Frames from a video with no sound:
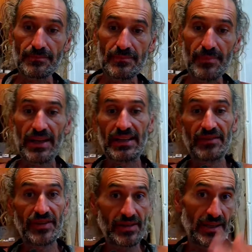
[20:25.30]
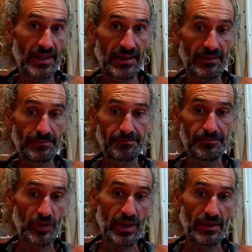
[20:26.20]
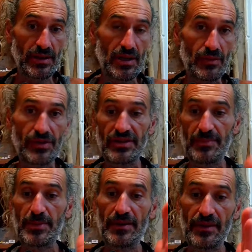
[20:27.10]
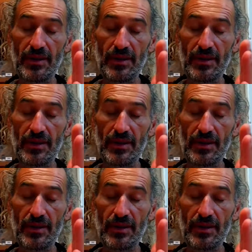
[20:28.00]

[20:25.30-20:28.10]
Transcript: per la grafica integrata ok? Quindi se prima aveva...